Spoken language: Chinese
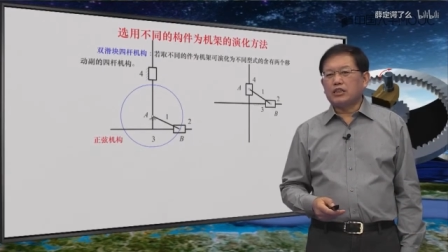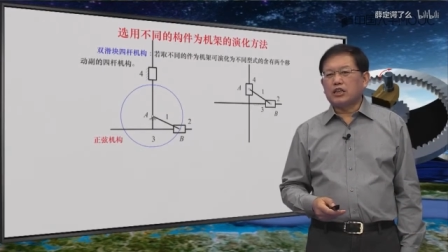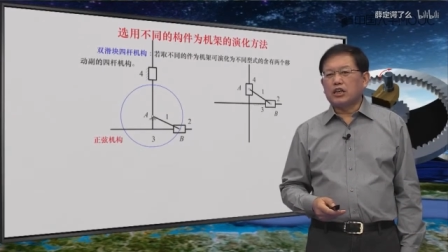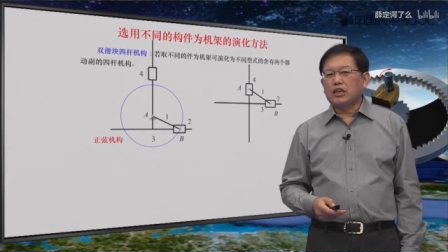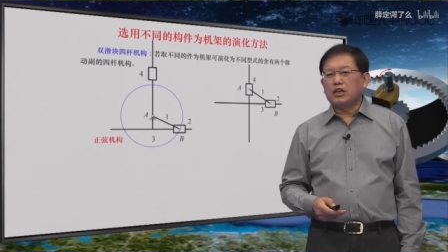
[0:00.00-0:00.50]
这
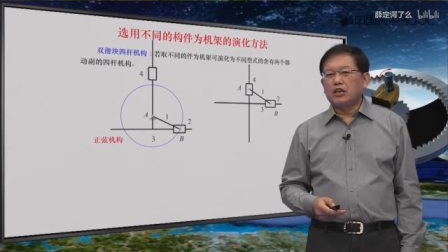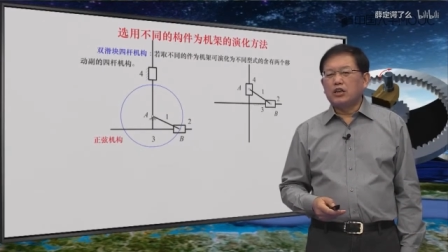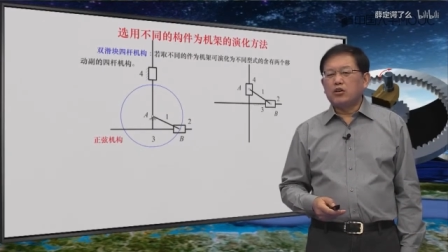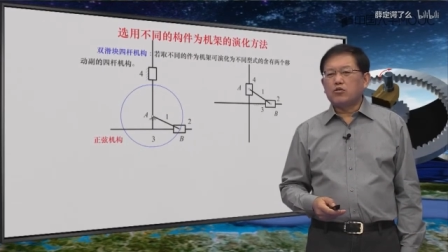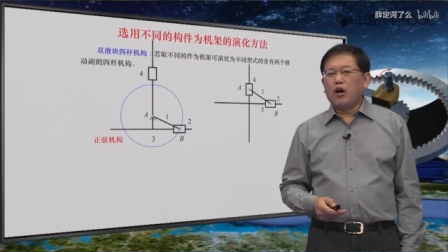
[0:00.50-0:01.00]
个
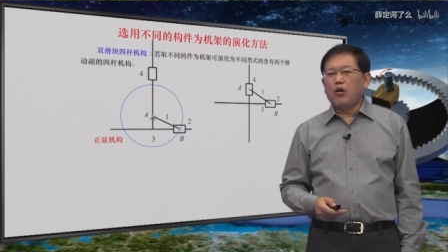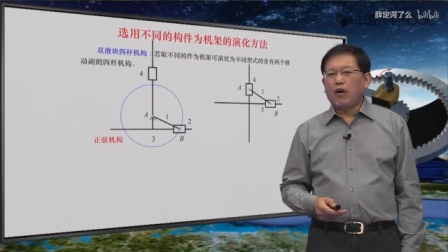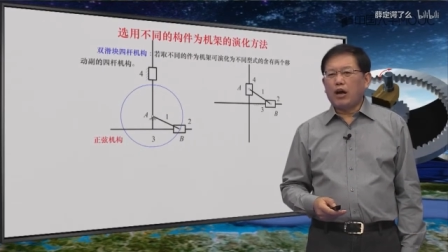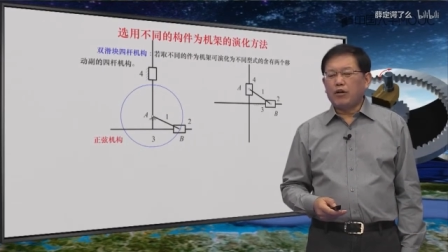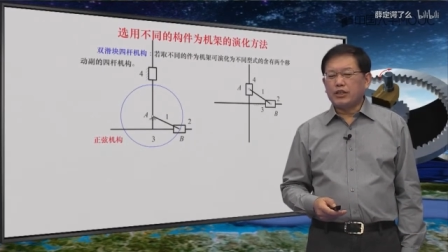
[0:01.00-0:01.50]
双
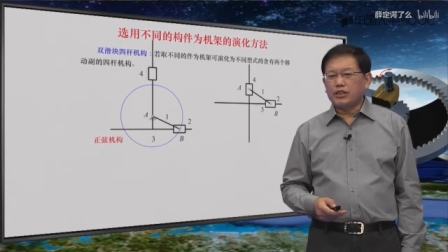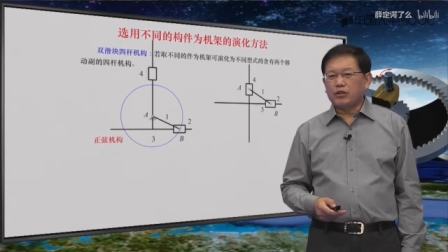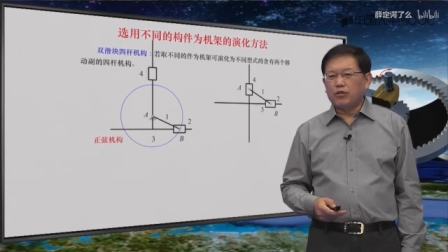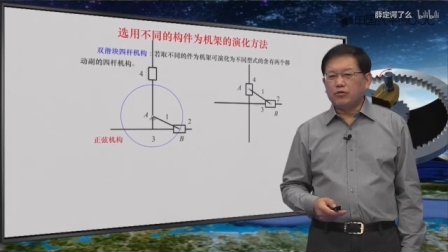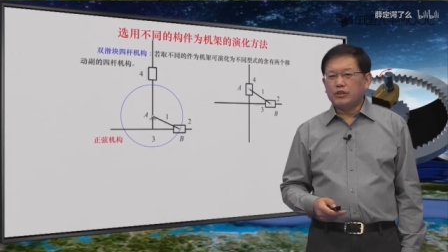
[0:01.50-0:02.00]
滑块机构，